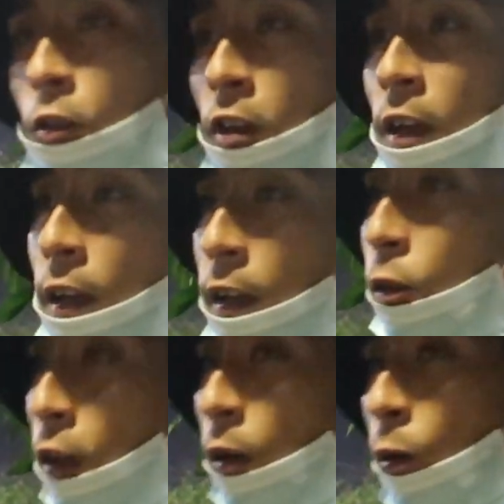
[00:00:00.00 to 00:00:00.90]
sí,
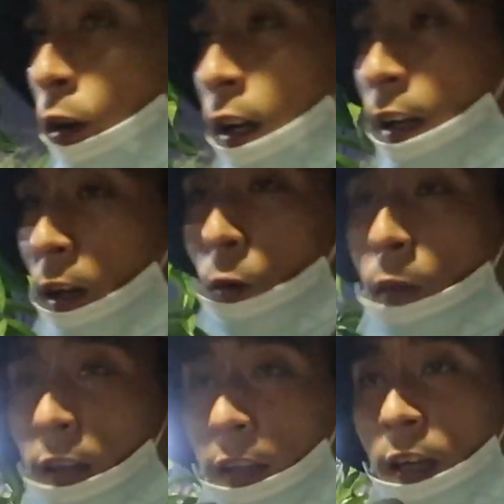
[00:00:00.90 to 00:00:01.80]
yo tengo una que es
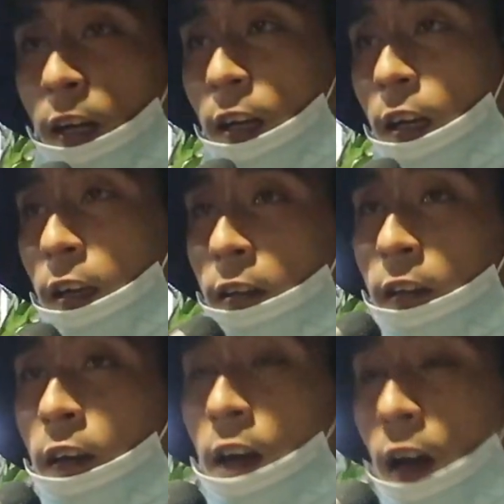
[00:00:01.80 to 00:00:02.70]
romántica que
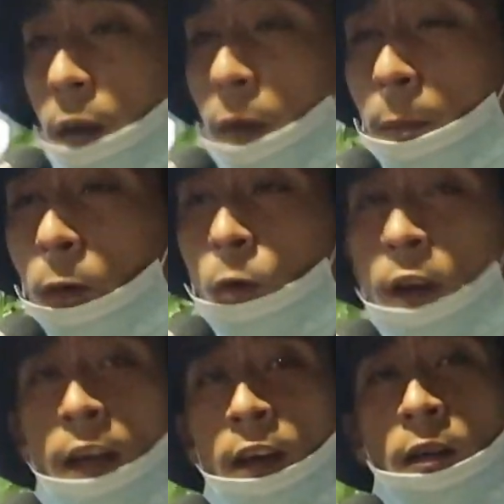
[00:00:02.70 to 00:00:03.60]
dice, ahí me
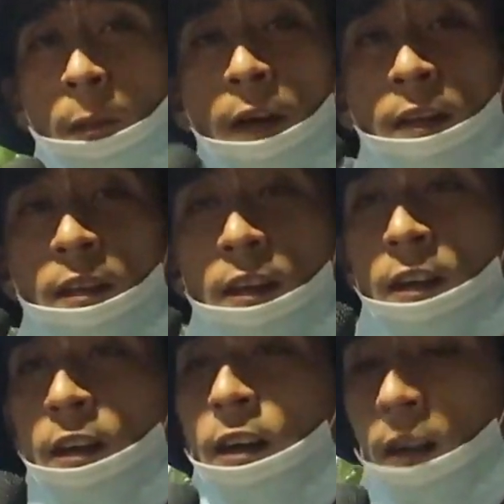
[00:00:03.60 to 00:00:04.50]
podría
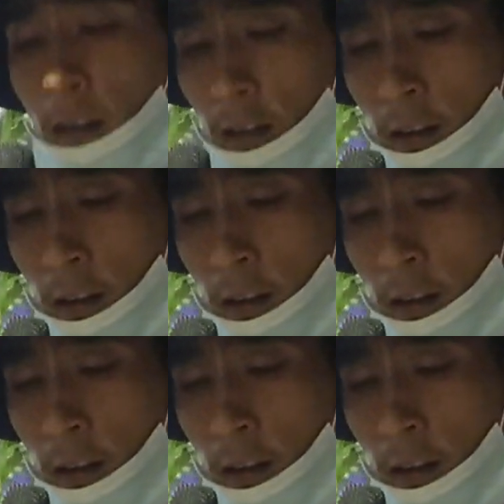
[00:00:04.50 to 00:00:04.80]
pasar,